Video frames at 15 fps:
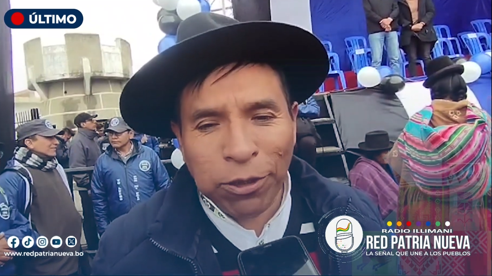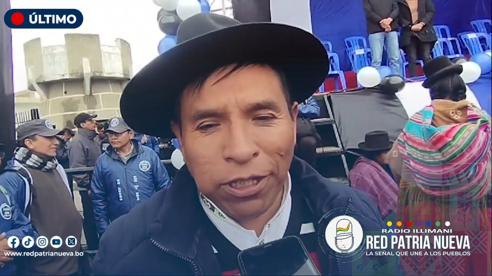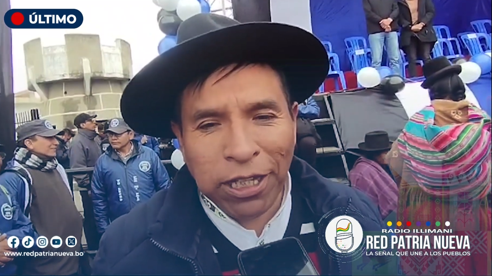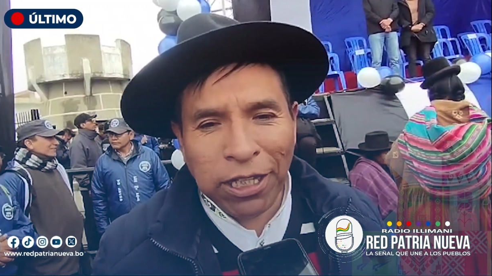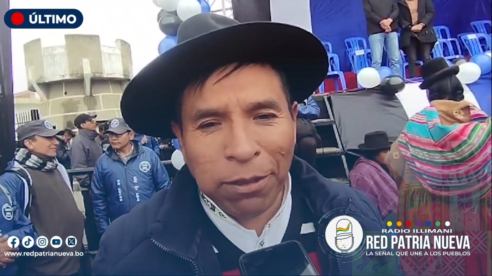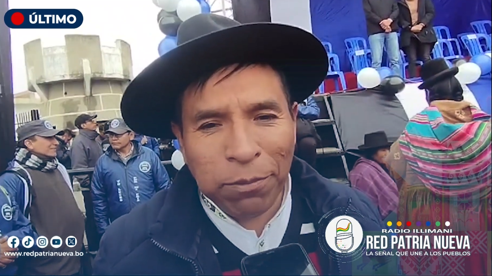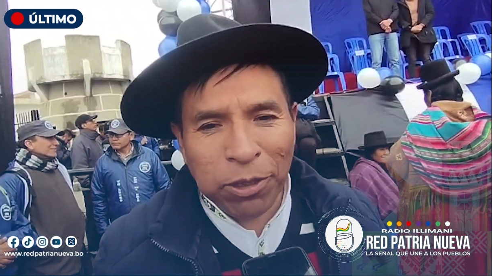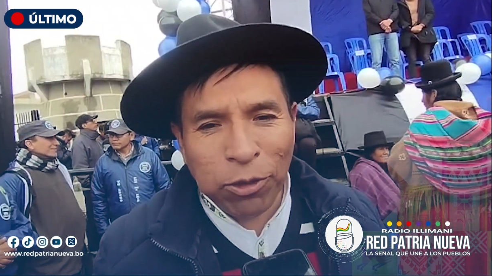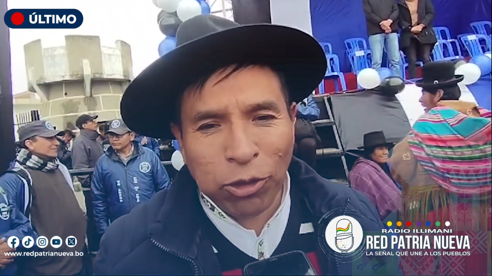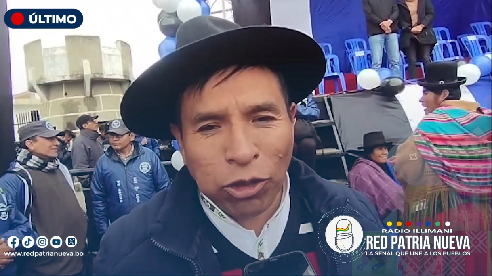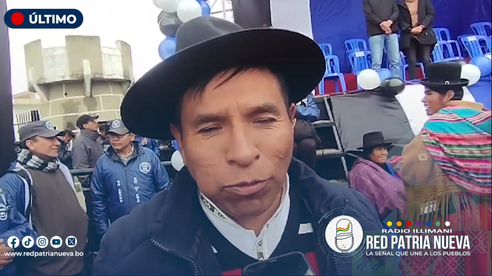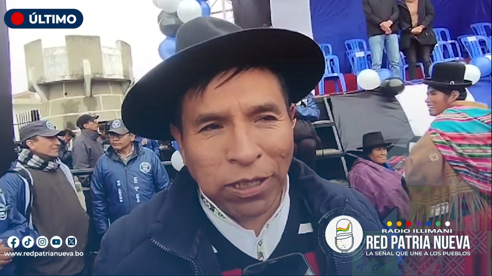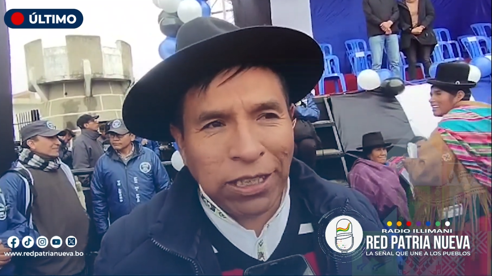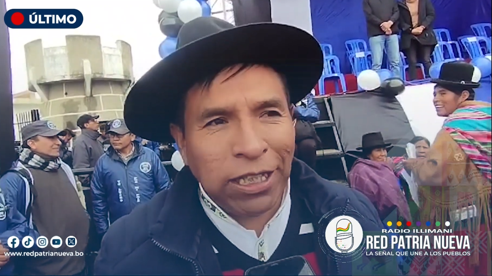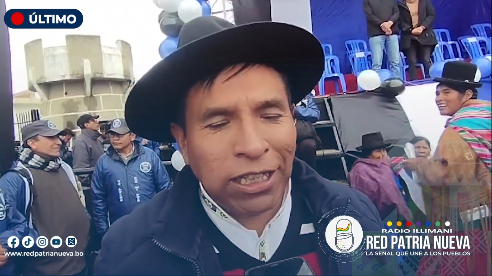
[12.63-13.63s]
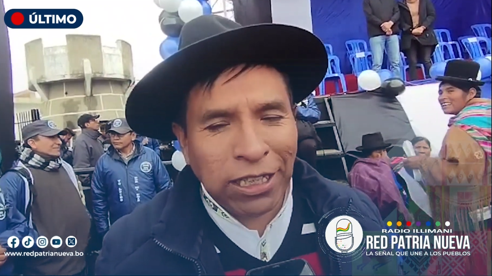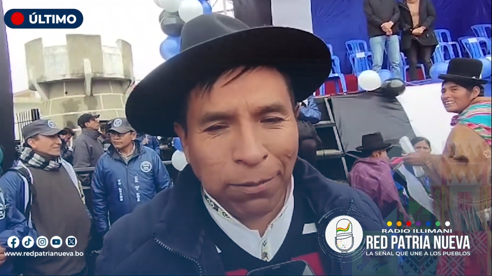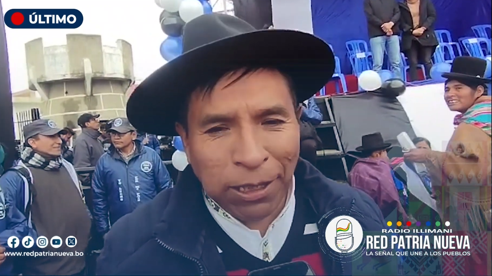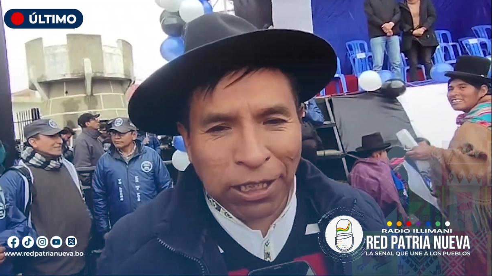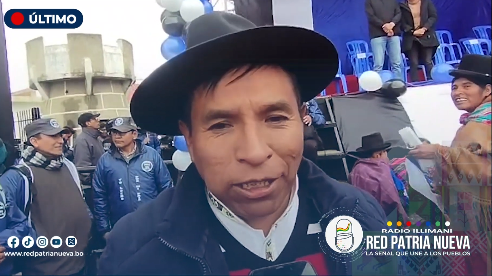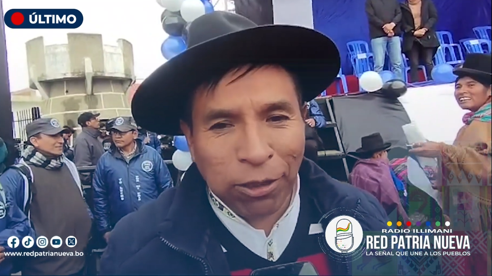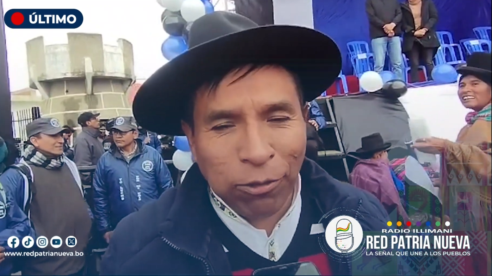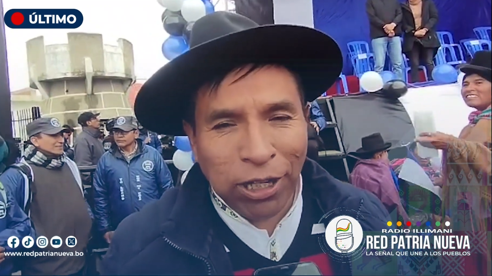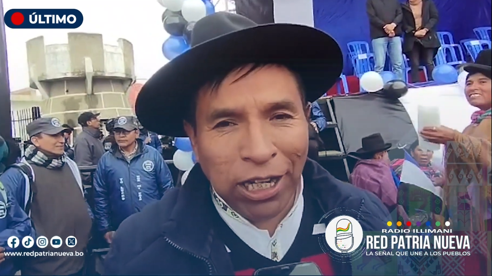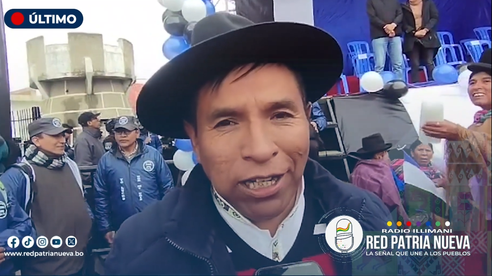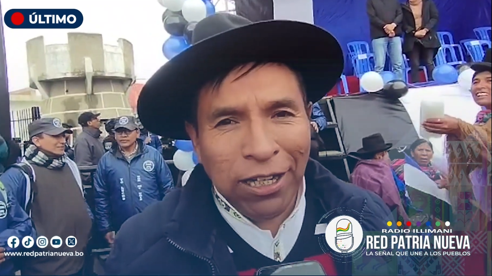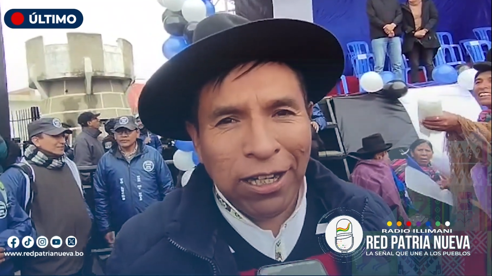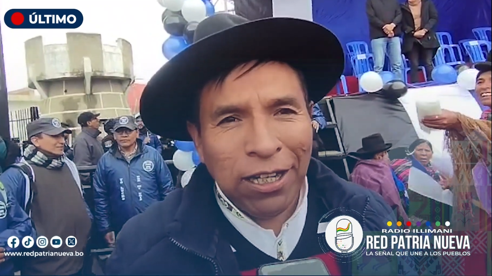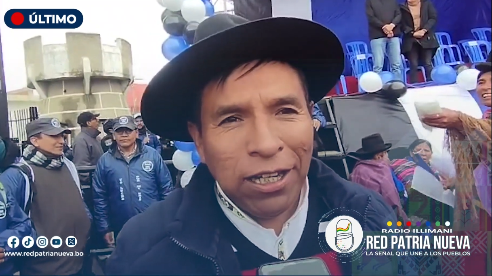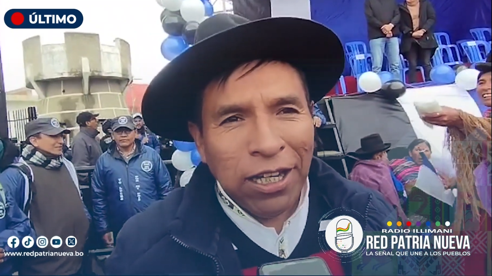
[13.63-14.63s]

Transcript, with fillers: Hoy día de minutos más días se va a inaugurar.